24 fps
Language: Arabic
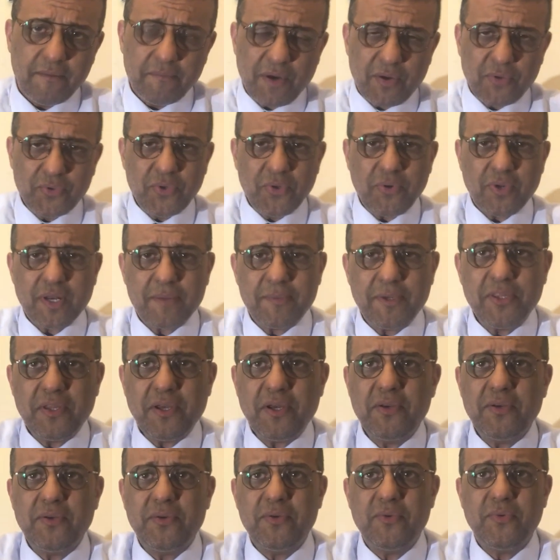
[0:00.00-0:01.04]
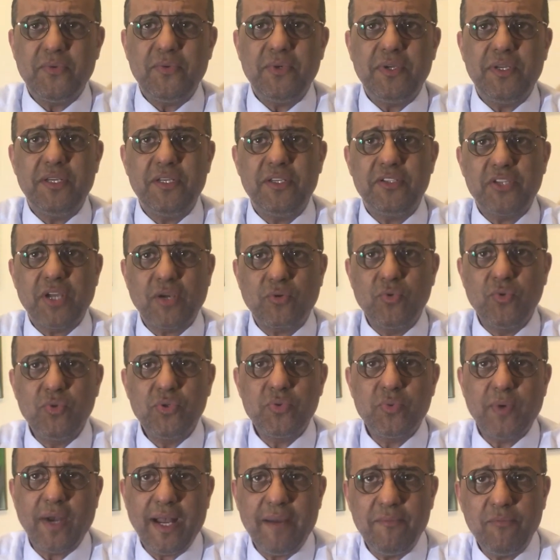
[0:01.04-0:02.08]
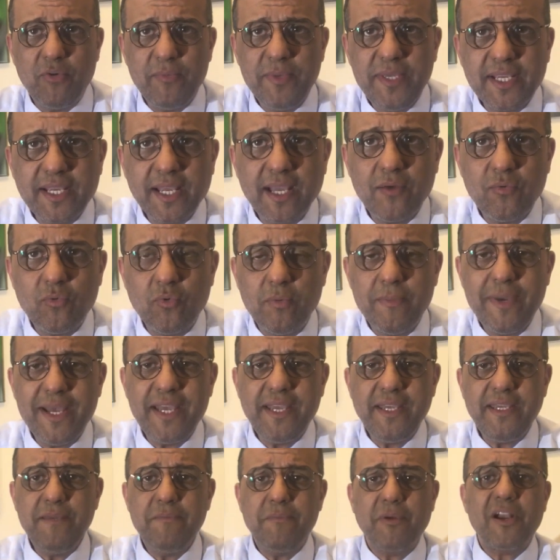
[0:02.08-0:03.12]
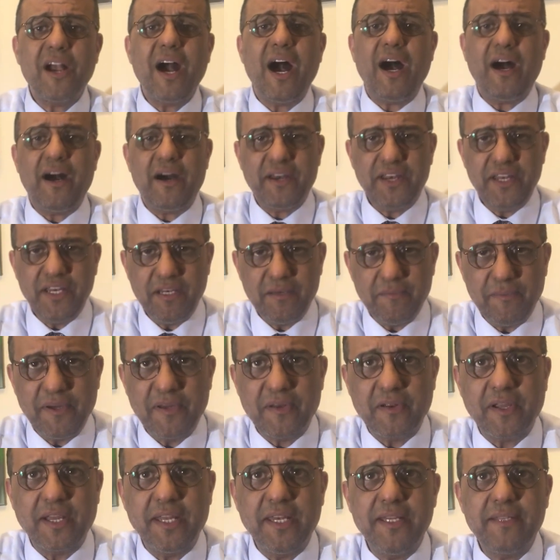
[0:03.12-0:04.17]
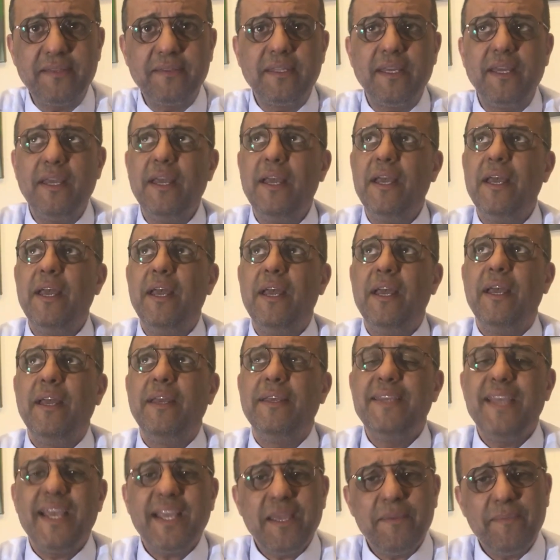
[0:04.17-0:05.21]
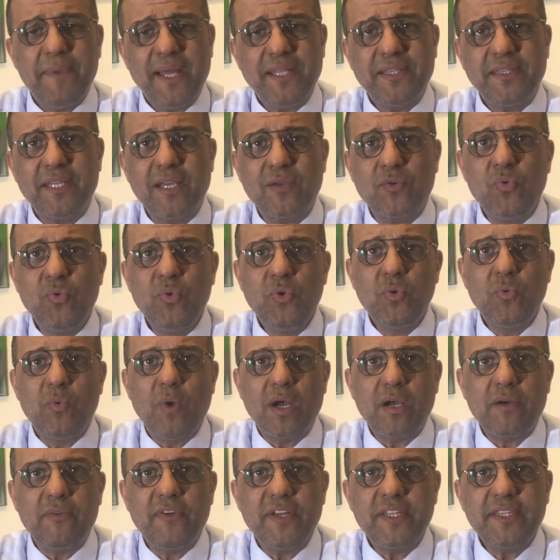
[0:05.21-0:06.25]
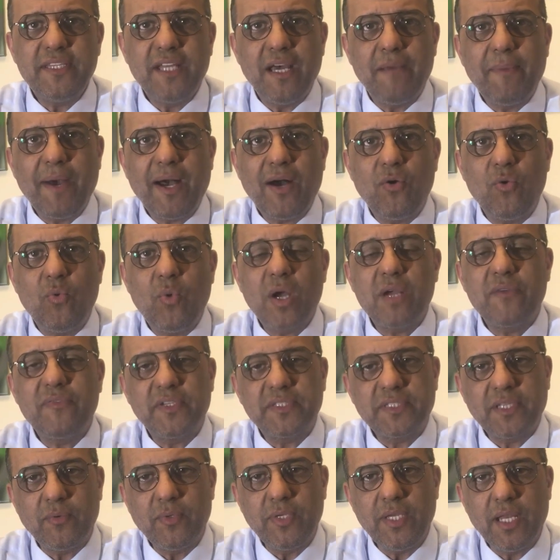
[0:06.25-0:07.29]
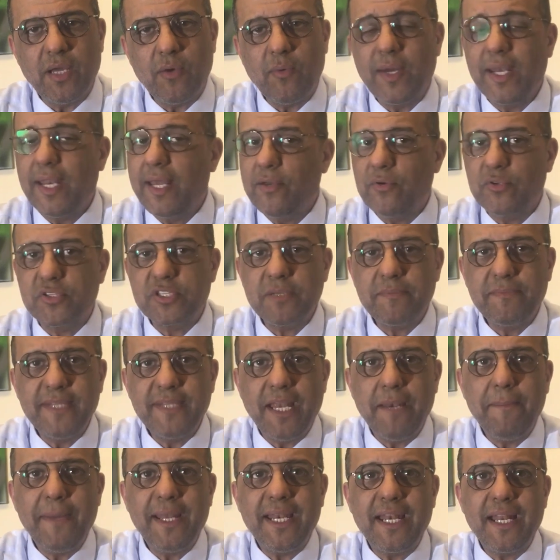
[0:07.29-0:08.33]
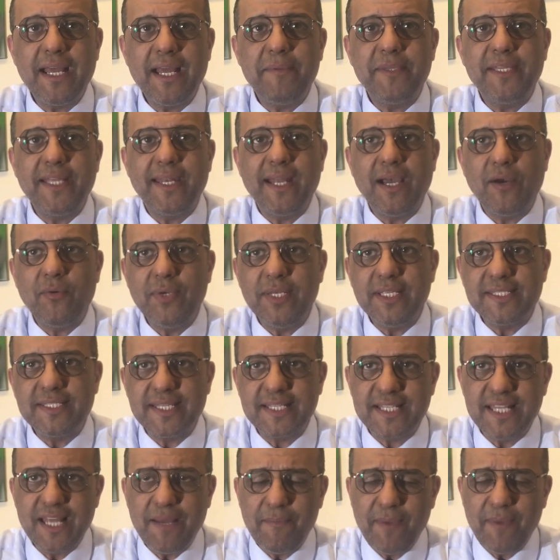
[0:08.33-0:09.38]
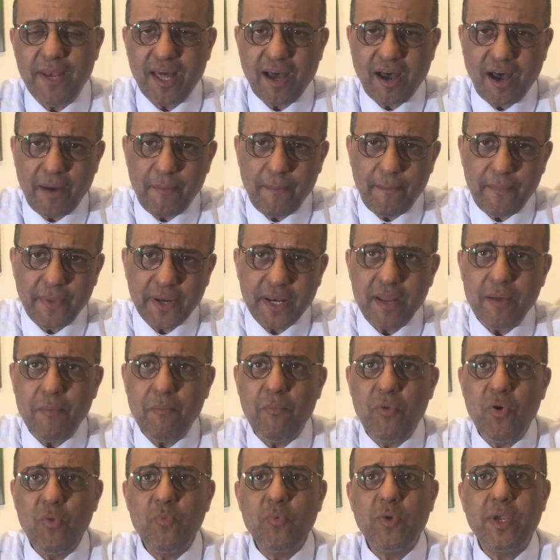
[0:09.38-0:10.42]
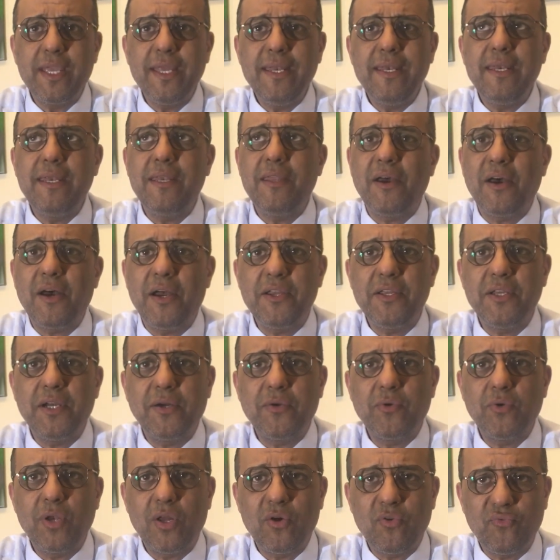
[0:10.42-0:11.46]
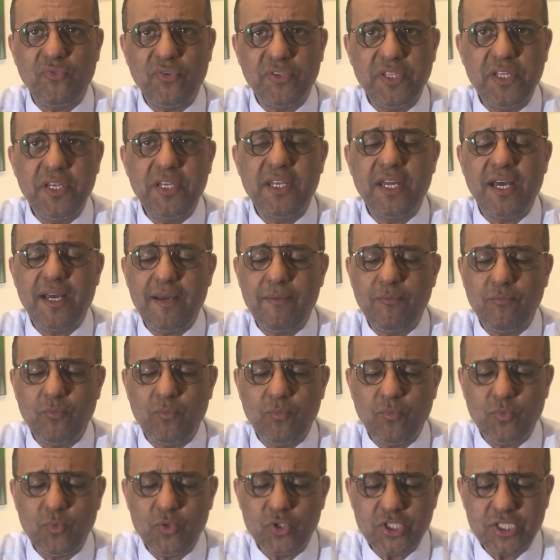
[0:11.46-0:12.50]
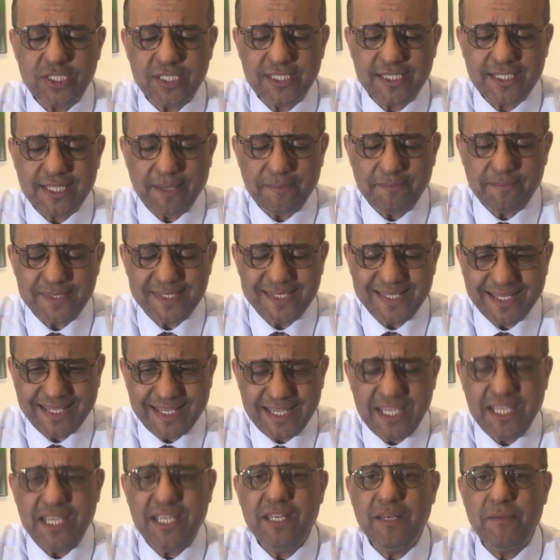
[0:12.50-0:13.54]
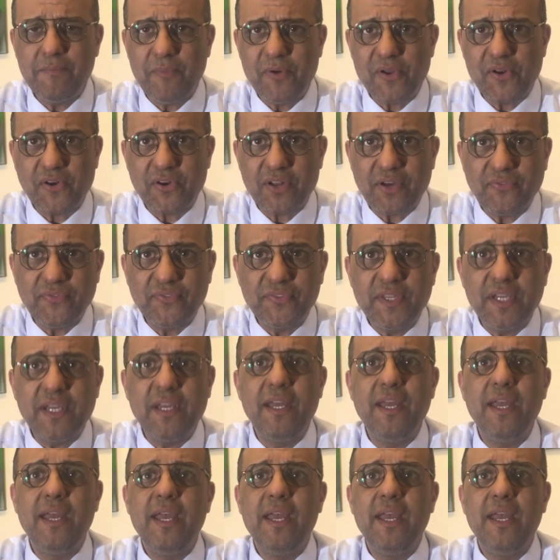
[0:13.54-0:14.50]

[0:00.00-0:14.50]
موضوع رمضان وشاكوش وحمو بيكا وباقي مجعرين المهرجانات يجب أن تكون وقفتنا معه وقفة طويلة ولا يصيبنا الملل أبدا أو الاستسلام لأمر ممكن نغيره لو فضلنا مستمسكين بالرفض